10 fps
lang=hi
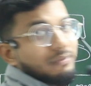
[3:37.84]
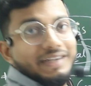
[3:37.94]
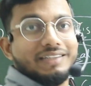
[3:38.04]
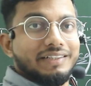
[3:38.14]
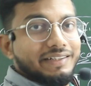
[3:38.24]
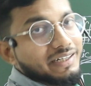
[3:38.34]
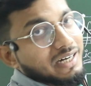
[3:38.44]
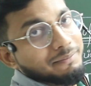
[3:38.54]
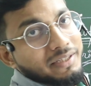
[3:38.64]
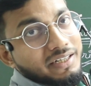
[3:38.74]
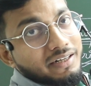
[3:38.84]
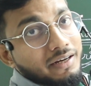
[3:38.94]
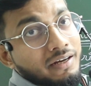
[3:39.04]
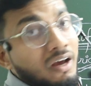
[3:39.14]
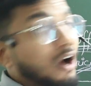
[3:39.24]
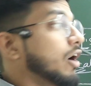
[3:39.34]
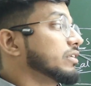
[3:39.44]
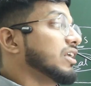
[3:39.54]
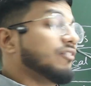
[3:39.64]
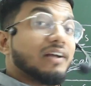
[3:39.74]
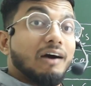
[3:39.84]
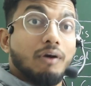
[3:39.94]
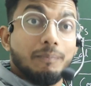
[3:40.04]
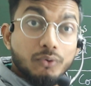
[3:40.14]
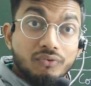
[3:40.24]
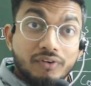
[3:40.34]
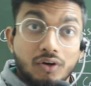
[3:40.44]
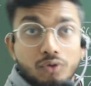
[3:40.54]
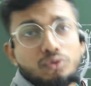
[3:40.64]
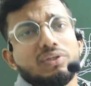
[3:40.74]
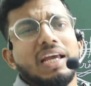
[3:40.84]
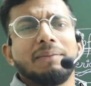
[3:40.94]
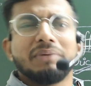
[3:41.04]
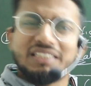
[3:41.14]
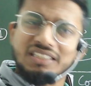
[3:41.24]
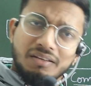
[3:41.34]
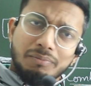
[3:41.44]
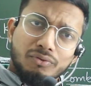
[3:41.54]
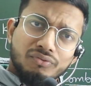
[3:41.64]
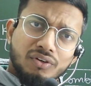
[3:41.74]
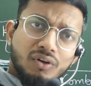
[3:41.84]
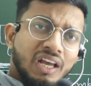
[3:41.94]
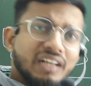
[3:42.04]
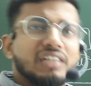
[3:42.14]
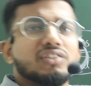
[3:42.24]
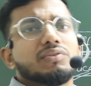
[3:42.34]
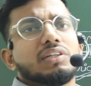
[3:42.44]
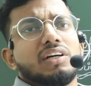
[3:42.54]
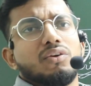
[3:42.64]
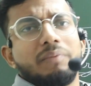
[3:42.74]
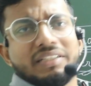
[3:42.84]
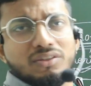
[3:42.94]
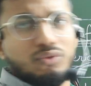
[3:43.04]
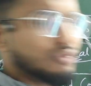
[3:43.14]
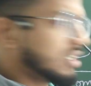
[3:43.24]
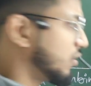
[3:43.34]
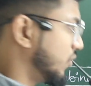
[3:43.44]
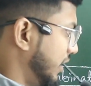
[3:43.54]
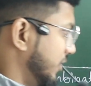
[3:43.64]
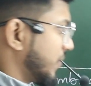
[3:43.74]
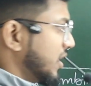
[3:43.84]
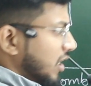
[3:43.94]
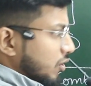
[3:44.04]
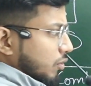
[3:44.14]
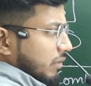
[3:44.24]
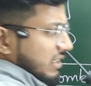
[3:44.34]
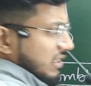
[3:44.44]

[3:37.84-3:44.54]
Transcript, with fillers: तो बाकी तरीके काम नहीं करेंगे और सिर्फ लिखा हुआ प्रूफ करो तो चाहे आप किसी से भी प्रूफ करो किरचॉफ से करो बेसिक रूल से करो है ना तो